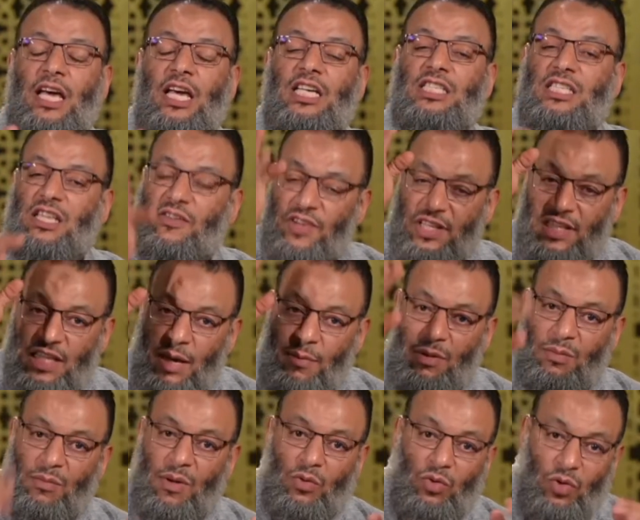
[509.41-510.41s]
استفدناها
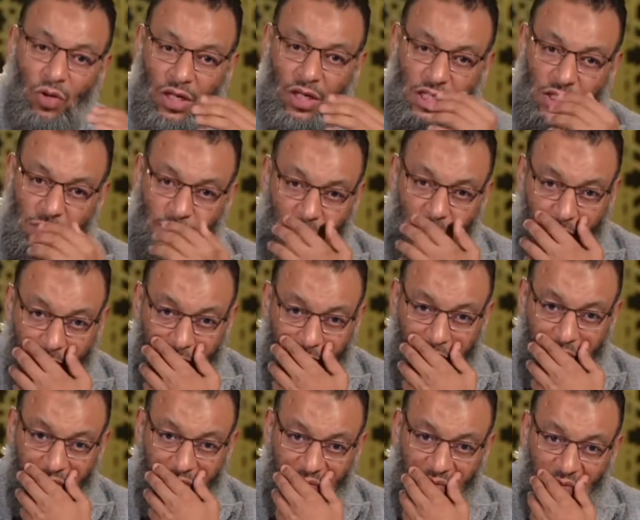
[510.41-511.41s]
من موضوع العصمة
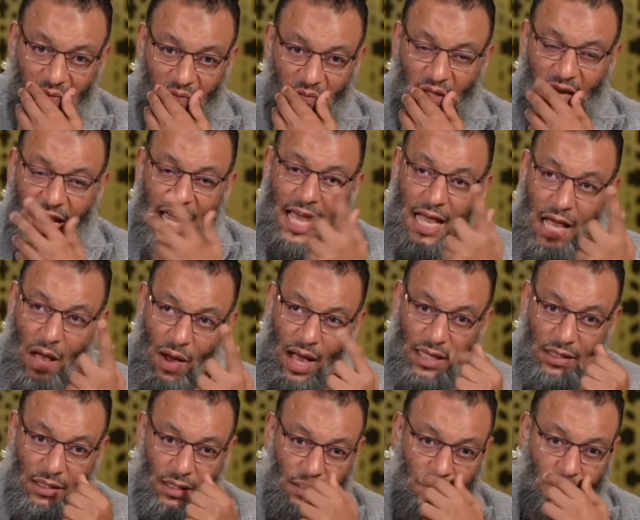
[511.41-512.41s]
حاجة
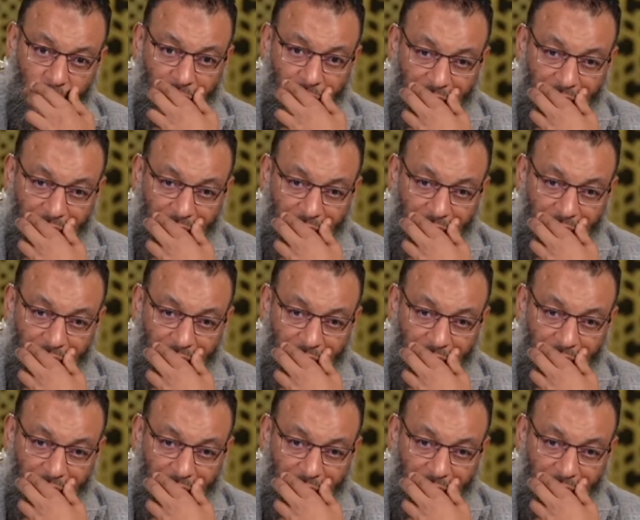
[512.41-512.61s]
واحدة